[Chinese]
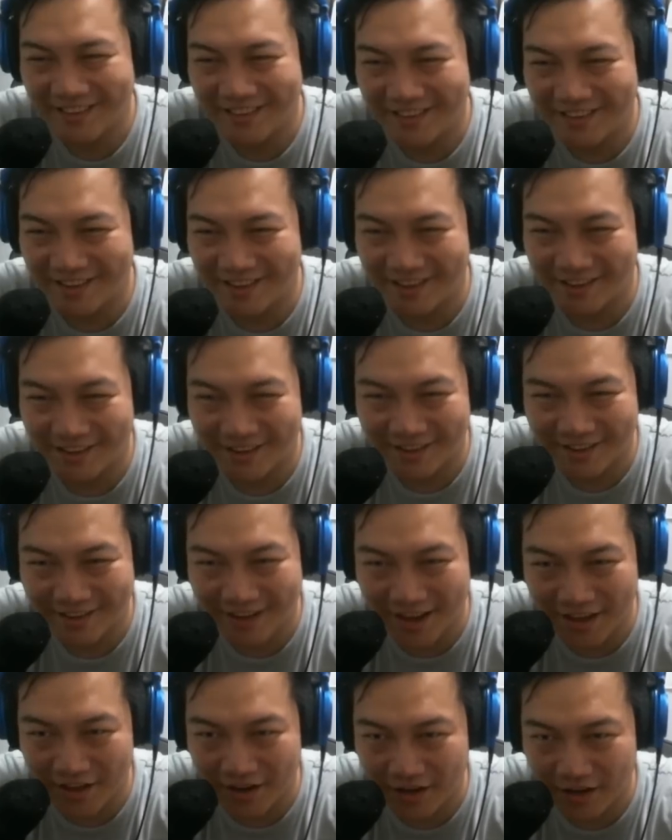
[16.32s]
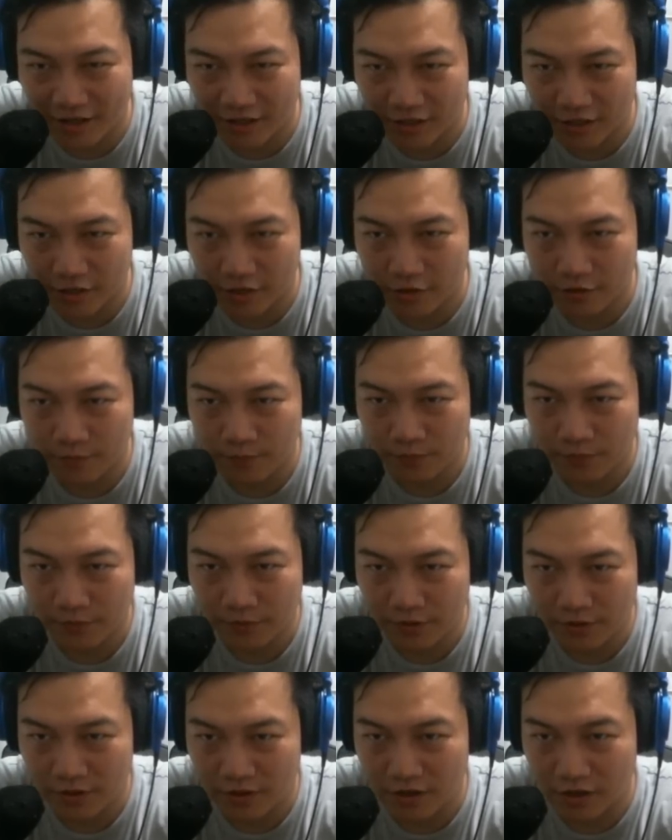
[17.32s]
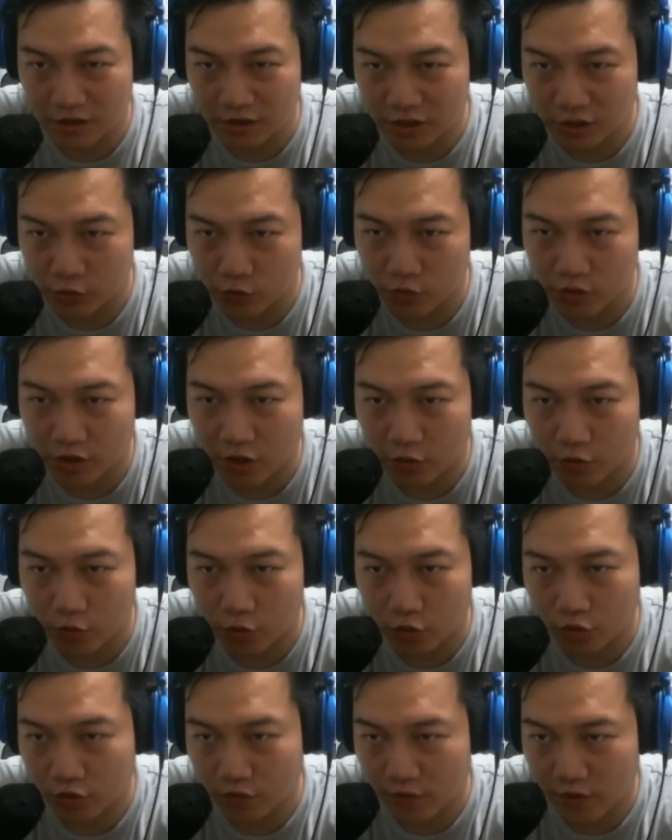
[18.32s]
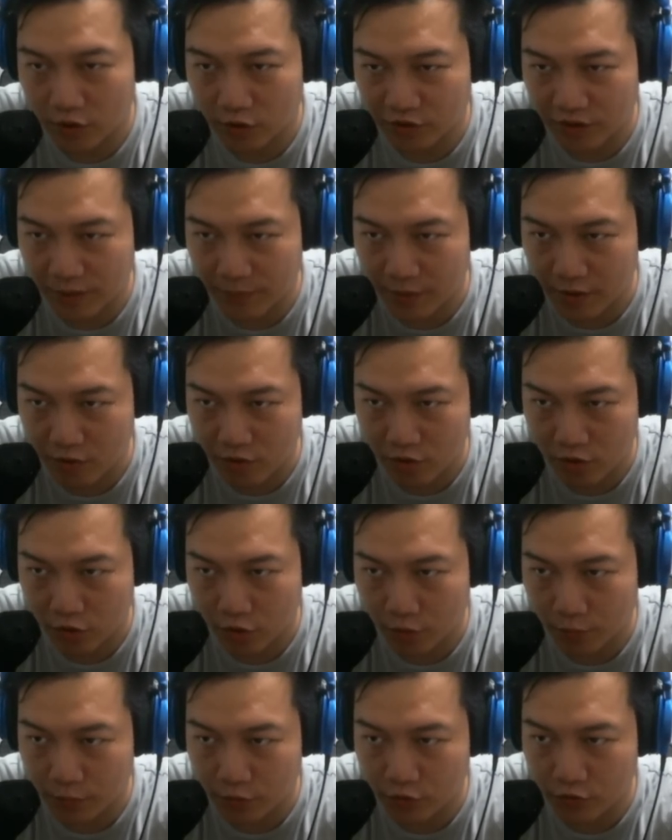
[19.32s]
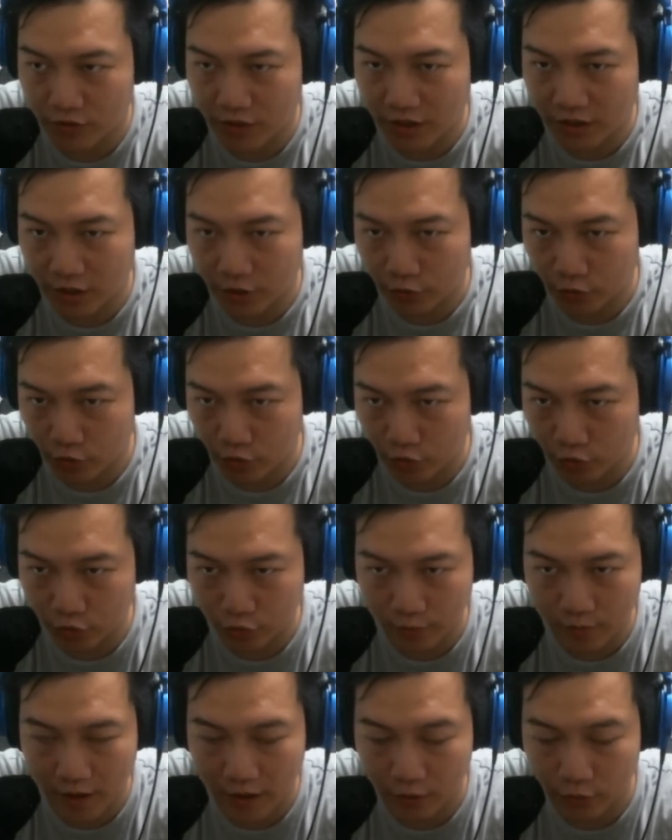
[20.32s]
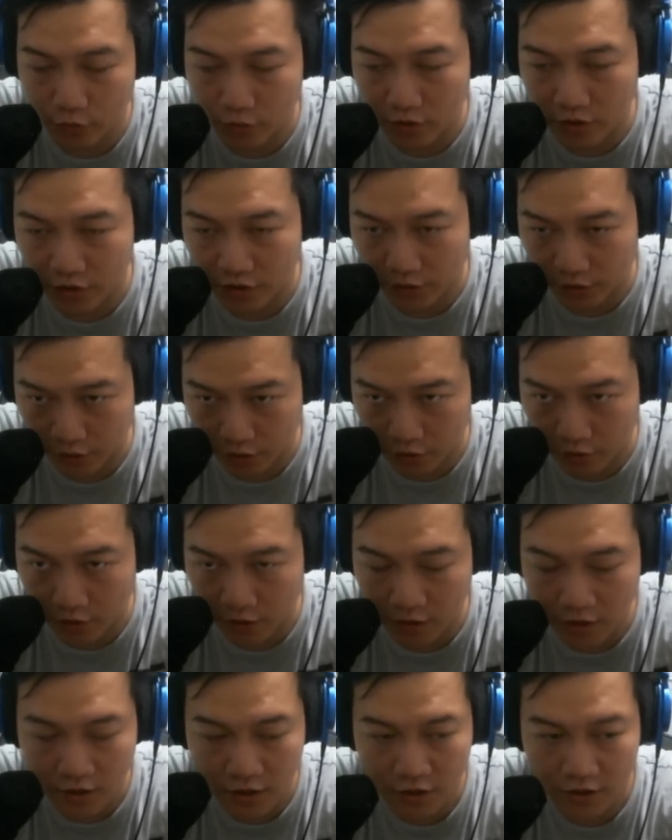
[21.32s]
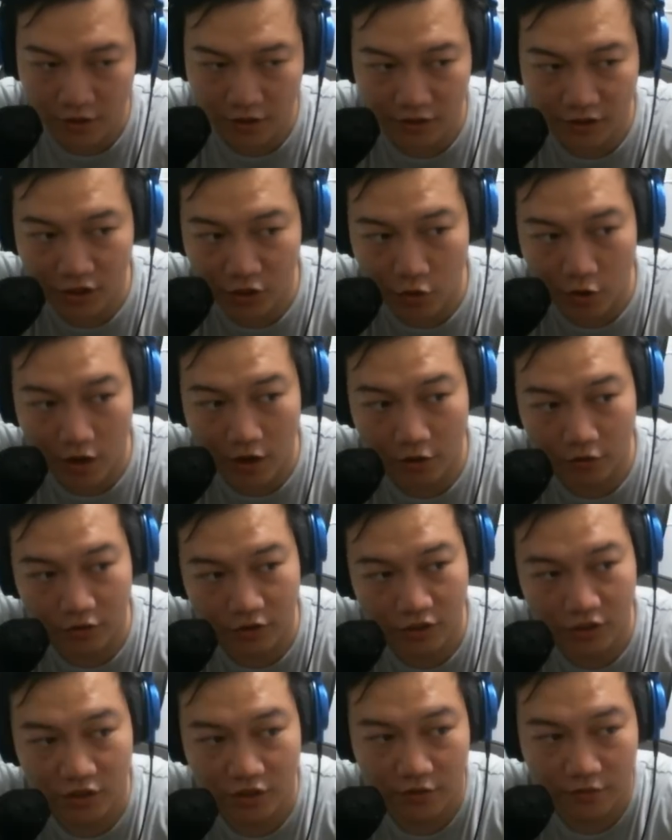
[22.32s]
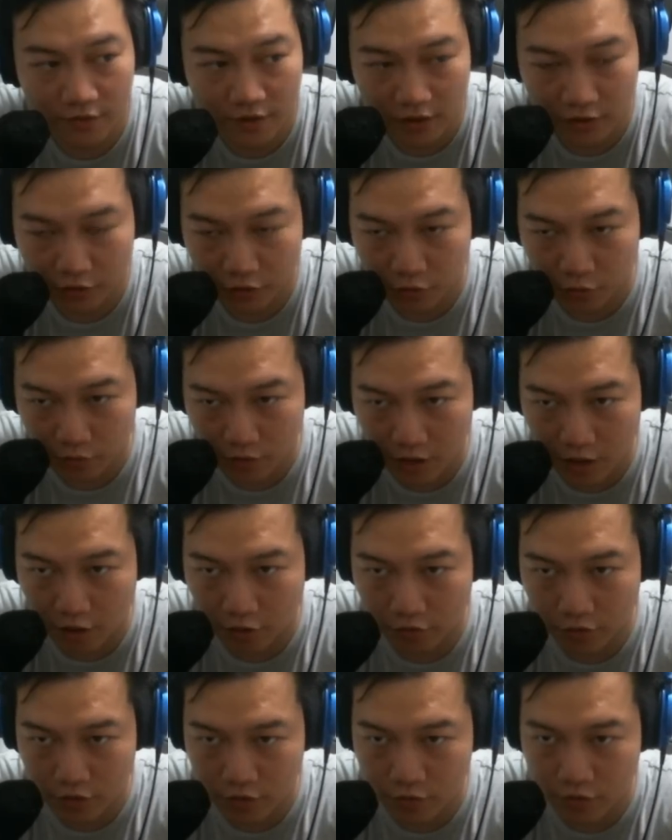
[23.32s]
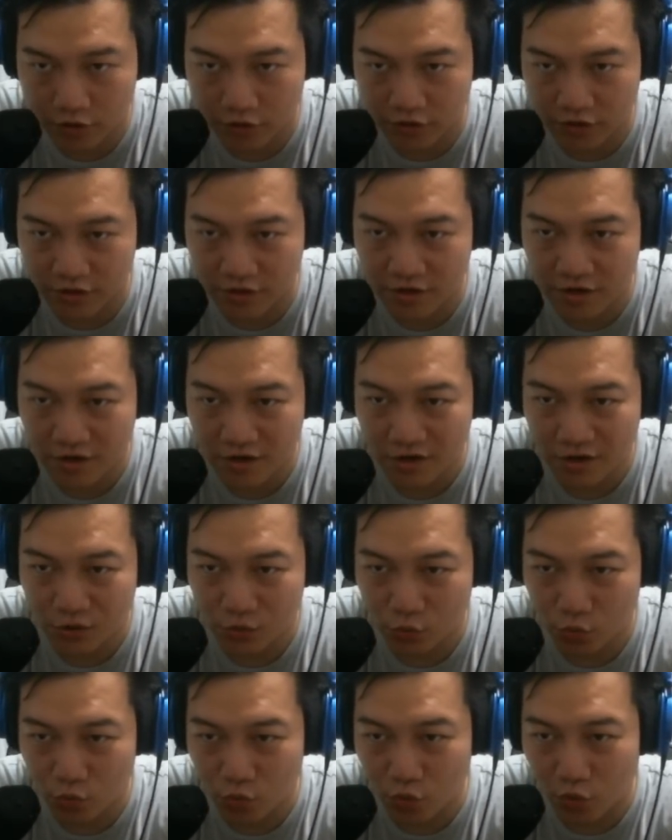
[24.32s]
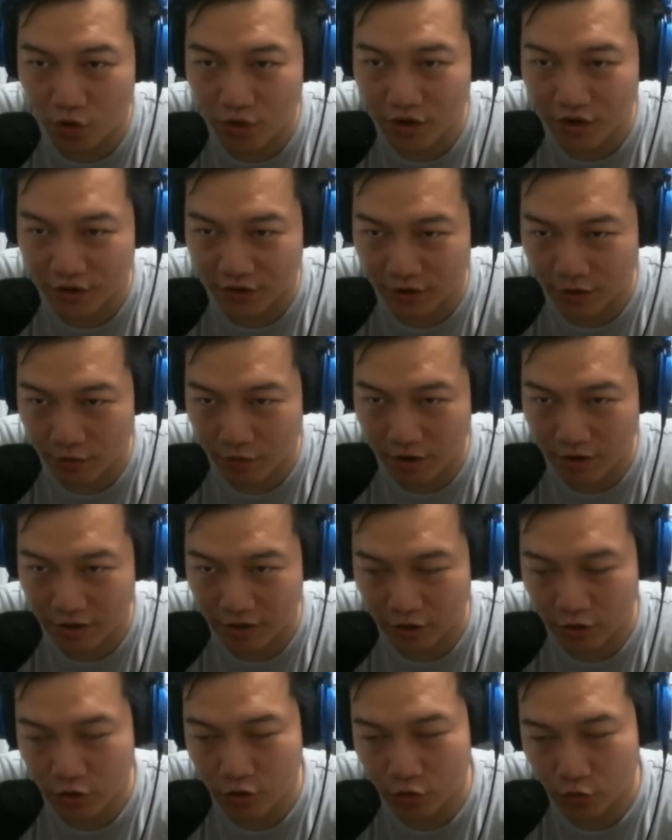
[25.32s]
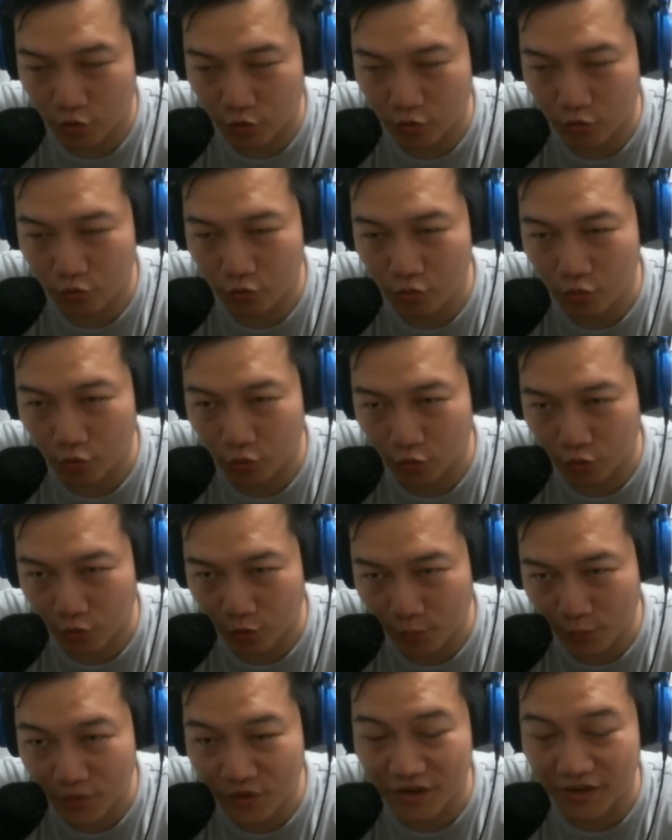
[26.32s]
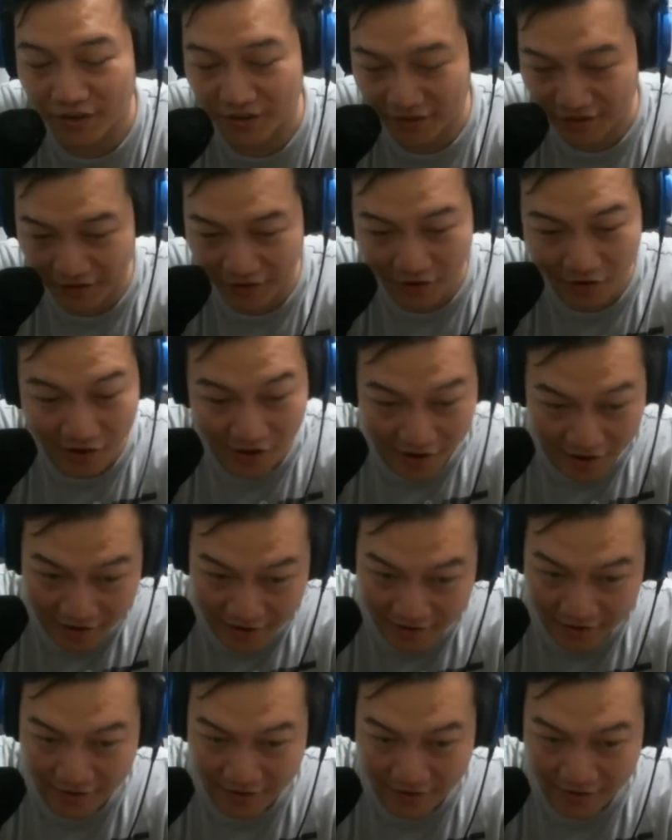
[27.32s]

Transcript: 那他的能力是一个持续效果，双方玩家每回合都必须在这个区域出牌，如果可能的话。那这个括号其实是非常重要的，因为是如果可能的话，也就是说，如果说不可能的话，